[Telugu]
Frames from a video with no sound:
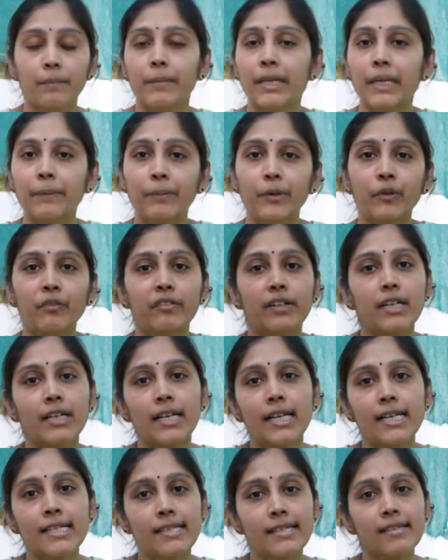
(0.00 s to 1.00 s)
మరి ఇప్పుడు
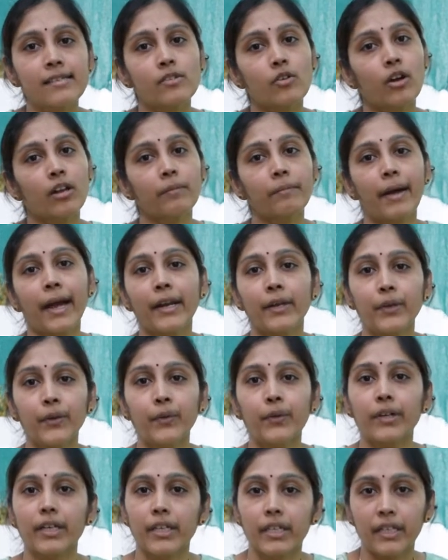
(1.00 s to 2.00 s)
ఫర్టిలైజర్స్ ఆర్
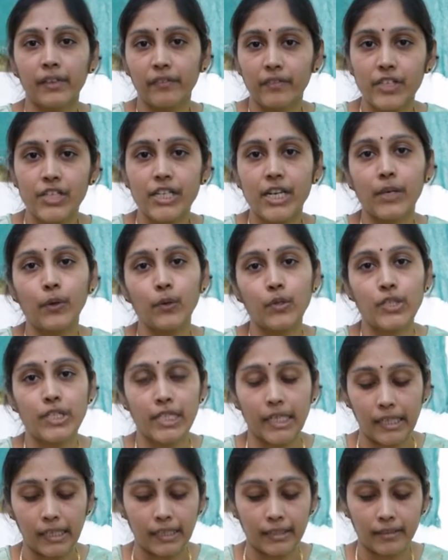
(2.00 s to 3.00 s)
మాన్యూర్ అనే విషయానికి
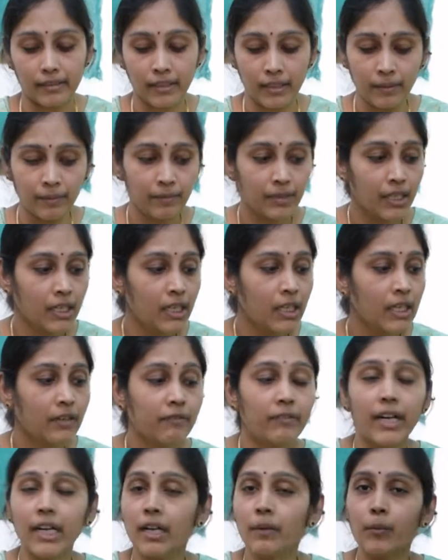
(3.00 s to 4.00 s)
వచ్చినట్లయితే
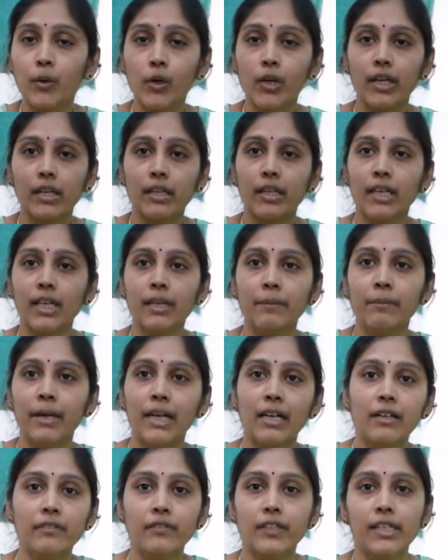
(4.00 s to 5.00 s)
వంగ మొక్కలకి
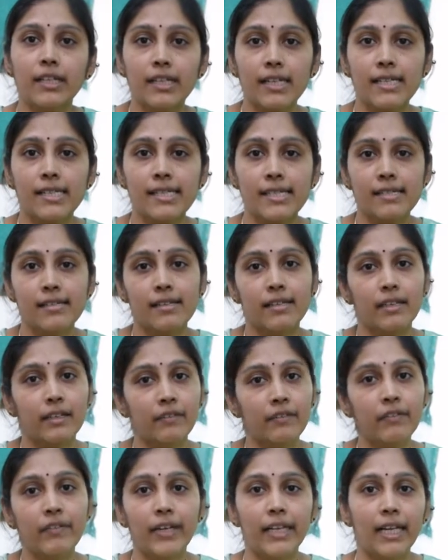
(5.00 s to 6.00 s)
బాగా ఫర్టిలైజర్స్
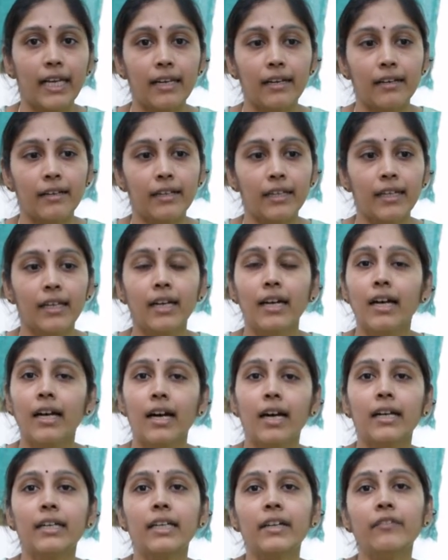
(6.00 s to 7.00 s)
అనేవి వేయాలండి
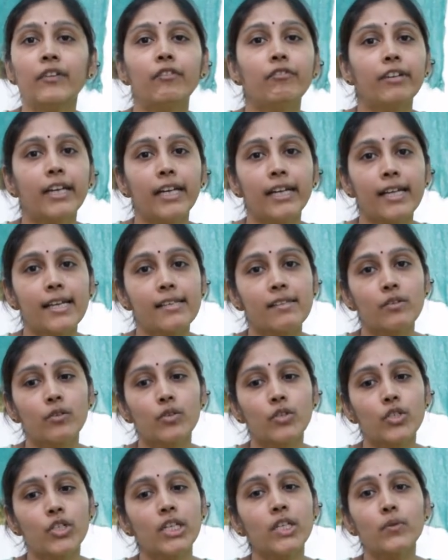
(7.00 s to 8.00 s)
అంటే ఫిఫ్టీన్ డేస్
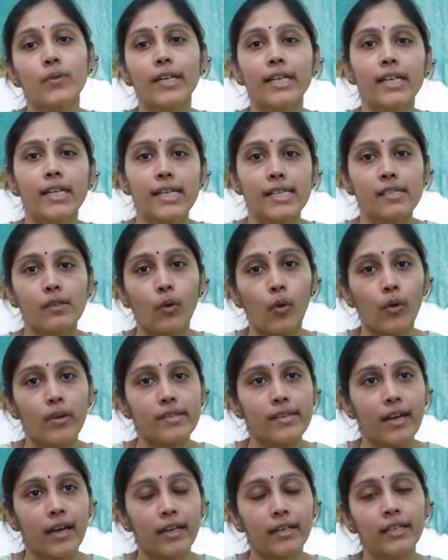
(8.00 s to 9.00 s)
నుంచి ట్వంటీ డేస్కి
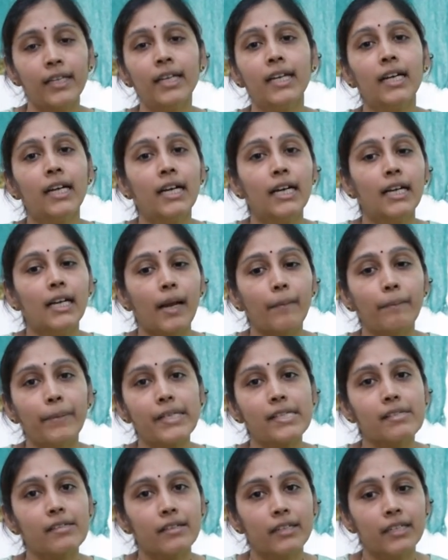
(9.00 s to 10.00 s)
ఒకసారి
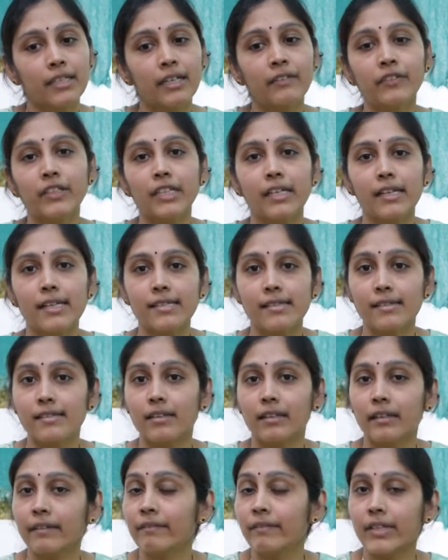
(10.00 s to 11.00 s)
కంపల్సరీగా ఫర్టిలైజర్స్
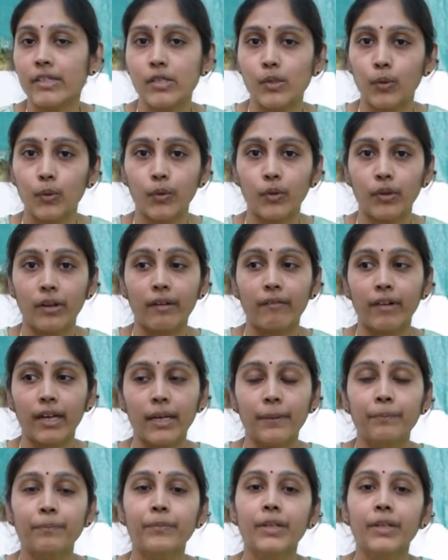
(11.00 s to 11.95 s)
అనేవి వేసుకుంటూ రావాలి